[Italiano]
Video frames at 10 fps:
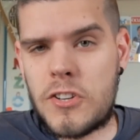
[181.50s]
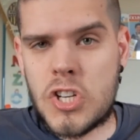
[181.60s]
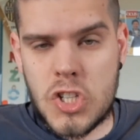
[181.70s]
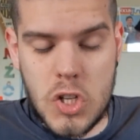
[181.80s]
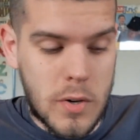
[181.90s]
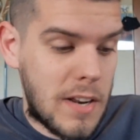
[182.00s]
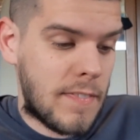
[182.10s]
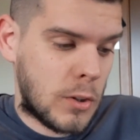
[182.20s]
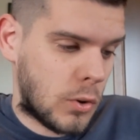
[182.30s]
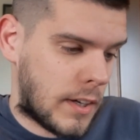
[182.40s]
la recensione, il
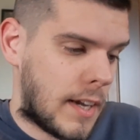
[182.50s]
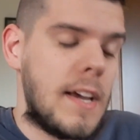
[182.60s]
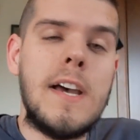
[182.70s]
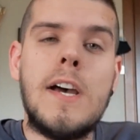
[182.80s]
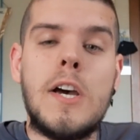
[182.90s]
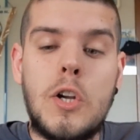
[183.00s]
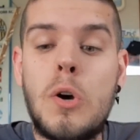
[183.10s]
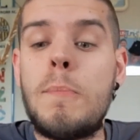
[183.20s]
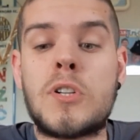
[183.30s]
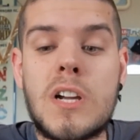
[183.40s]
fatto che
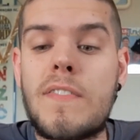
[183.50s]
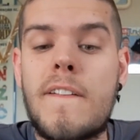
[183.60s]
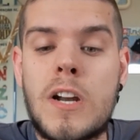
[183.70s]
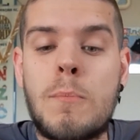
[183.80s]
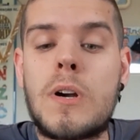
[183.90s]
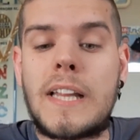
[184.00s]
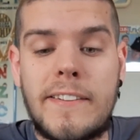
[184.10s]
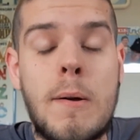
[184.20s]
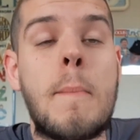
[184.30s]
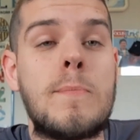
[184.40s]
non bisogna avere una buona
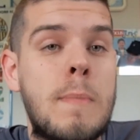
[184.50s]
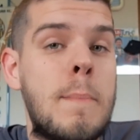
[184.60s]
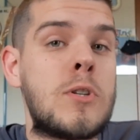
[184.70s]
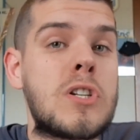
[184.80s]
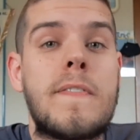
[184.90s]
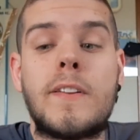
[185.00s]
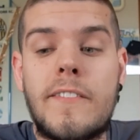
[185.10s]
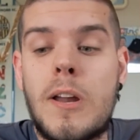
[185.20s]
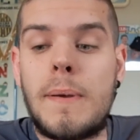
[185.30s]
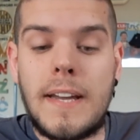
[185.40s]
trama, ma bisogna
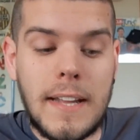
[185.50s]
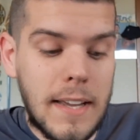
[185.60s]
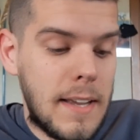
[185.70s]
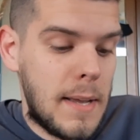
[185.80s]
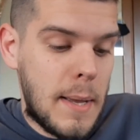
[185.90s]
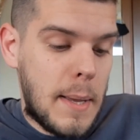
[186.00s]
sfruttarla bene,